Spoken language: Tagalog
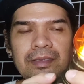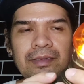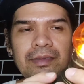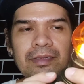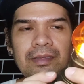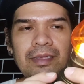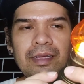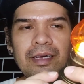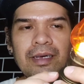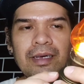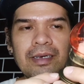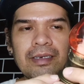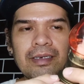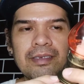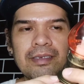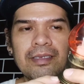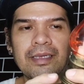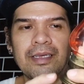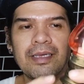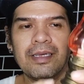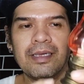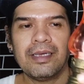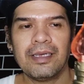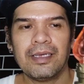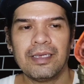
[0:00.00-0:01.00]
ano lang,
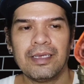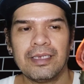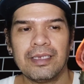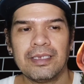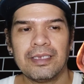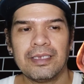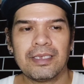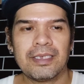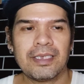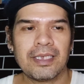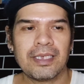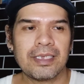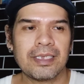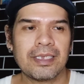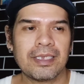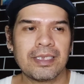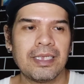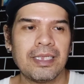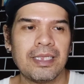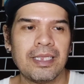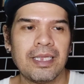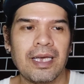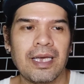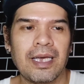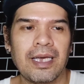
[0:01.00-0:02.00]

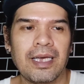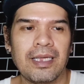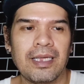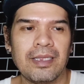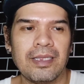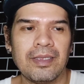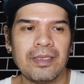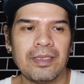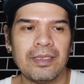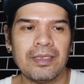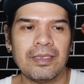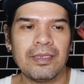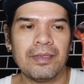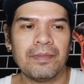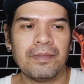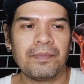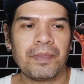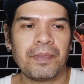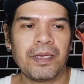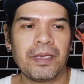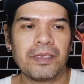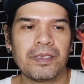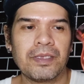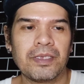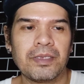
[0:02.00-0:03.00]
69
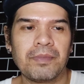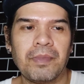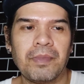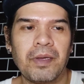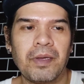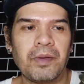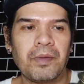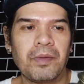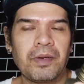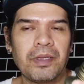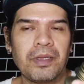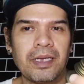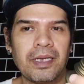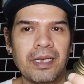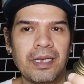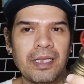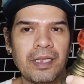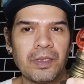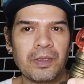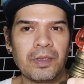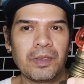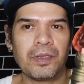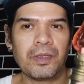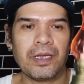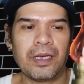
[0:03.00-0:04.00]
pesos meron ka ng
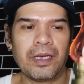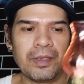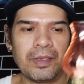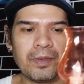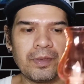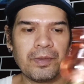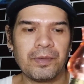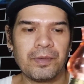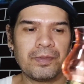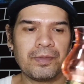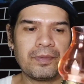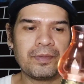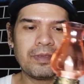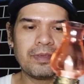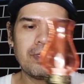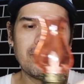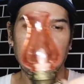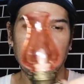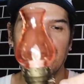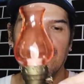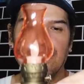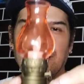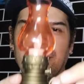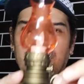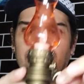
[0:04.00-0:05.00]
ganito na ano.
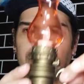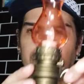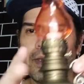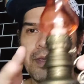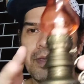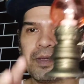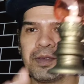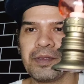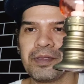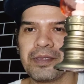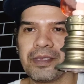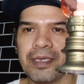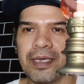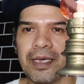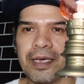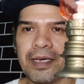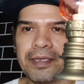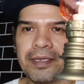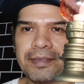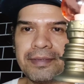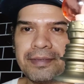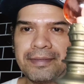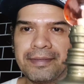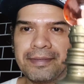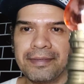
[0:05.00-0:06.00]
Ang cute yan.